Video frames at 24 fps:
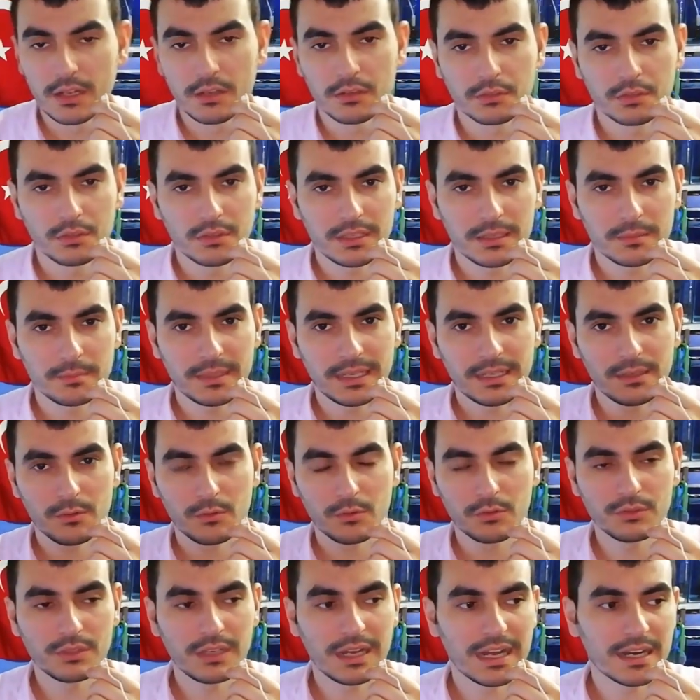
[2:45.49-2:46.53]
Sonra ben
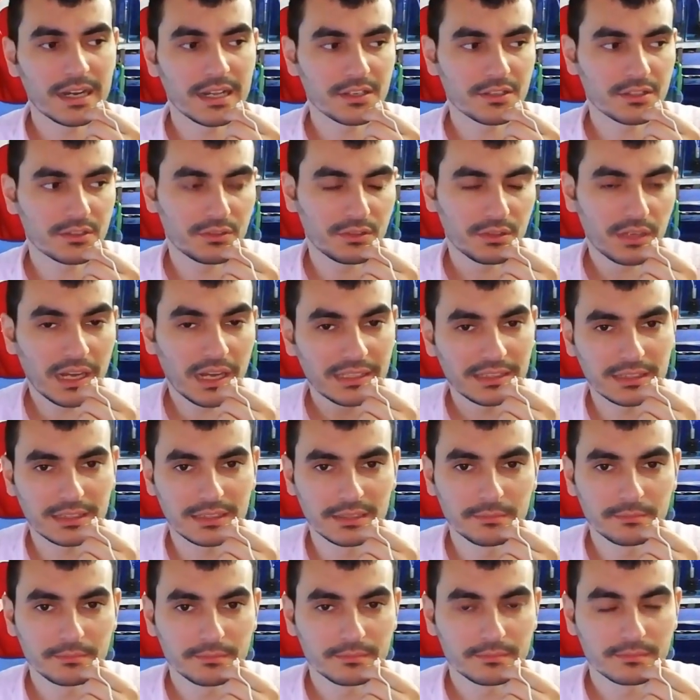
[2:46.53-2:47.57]
onu araş
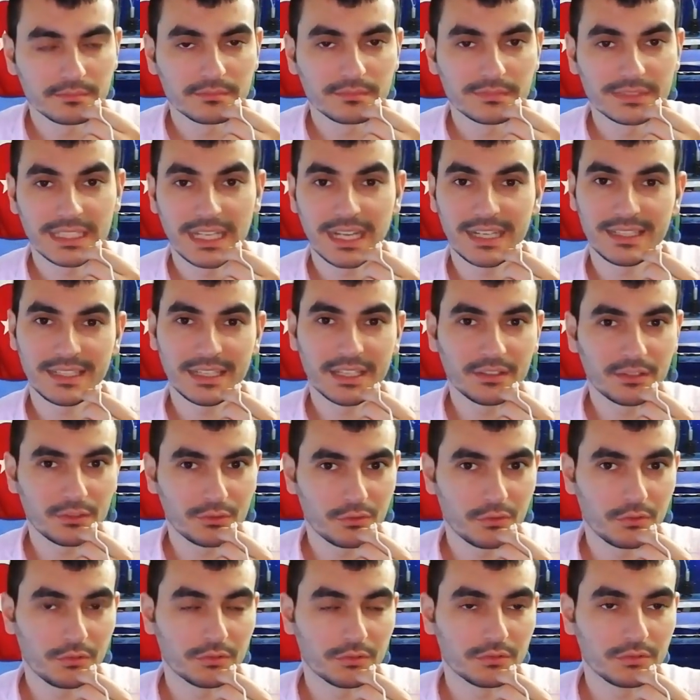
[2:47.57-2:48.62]
attım. Yani
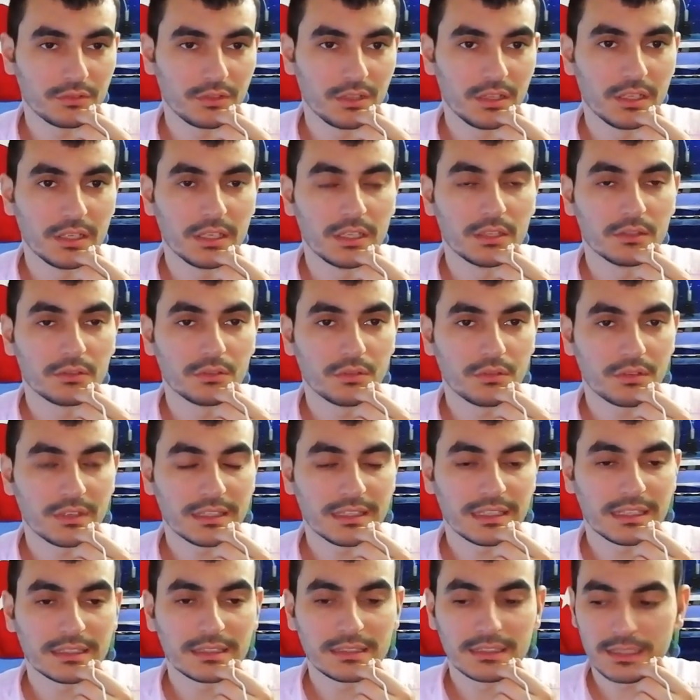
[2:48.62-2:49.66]
yazık oldu.
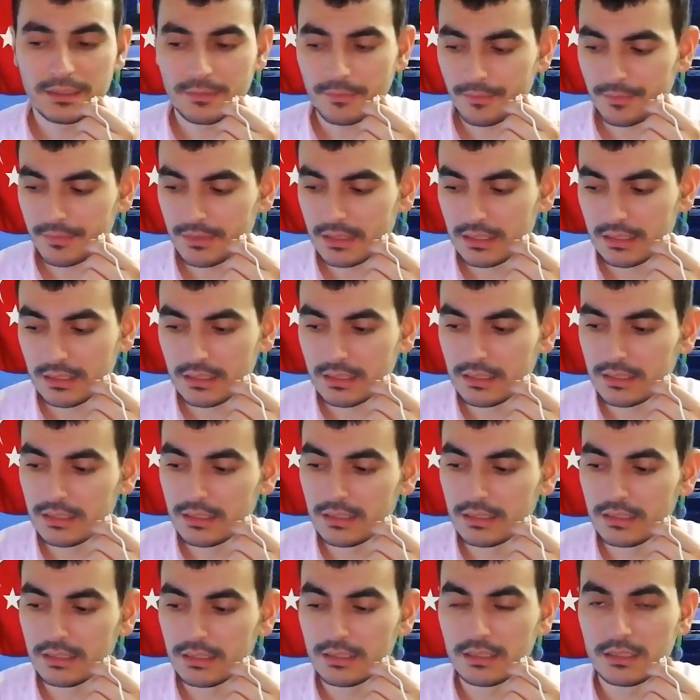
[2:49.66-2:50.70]
Sonradan da e,
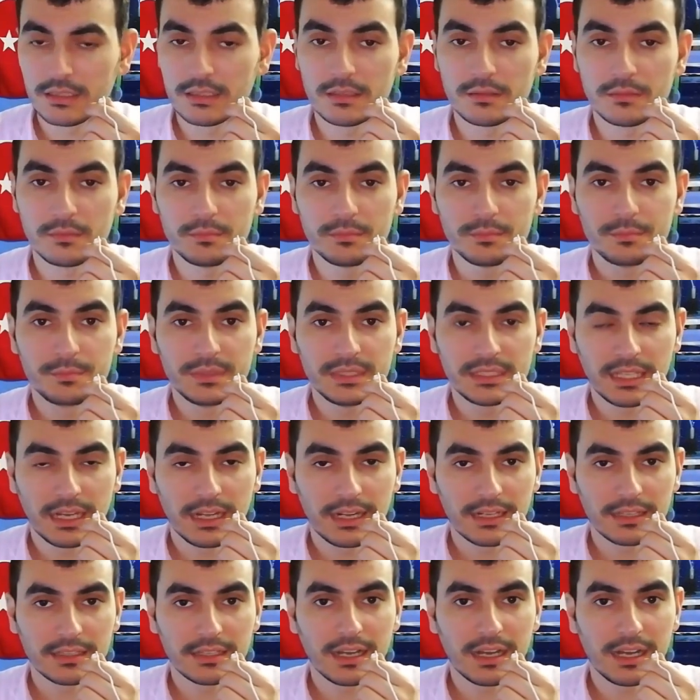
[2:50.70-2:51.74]
bir
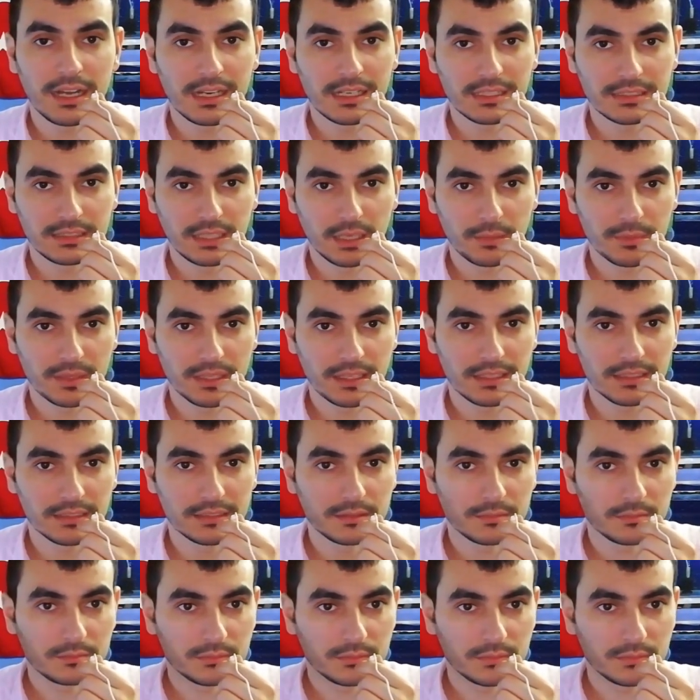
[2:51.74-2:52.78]
tane daha Artemi
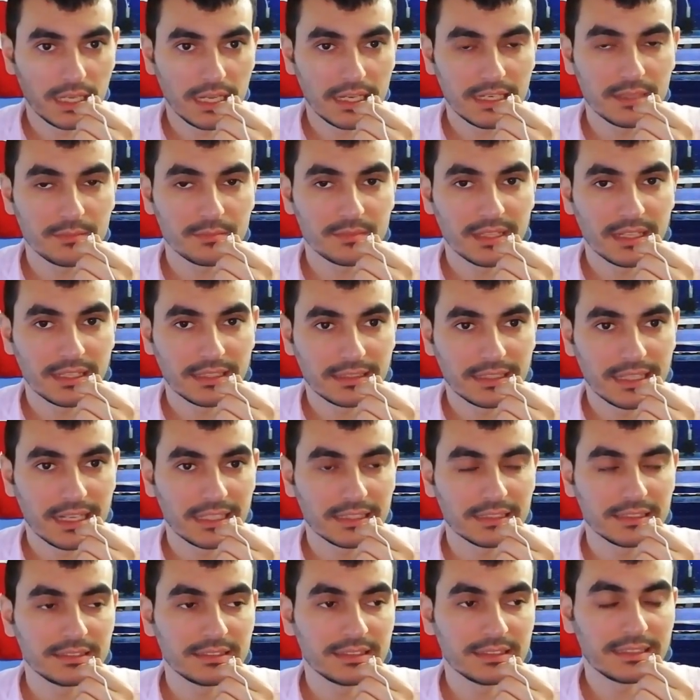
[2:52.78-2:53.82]
aldım. Elimden
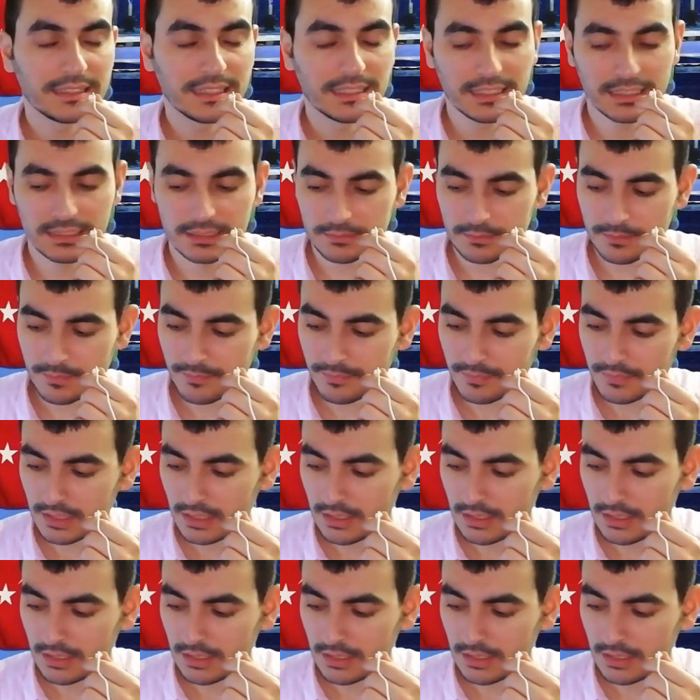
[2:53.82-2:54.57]
geldiğince denedim.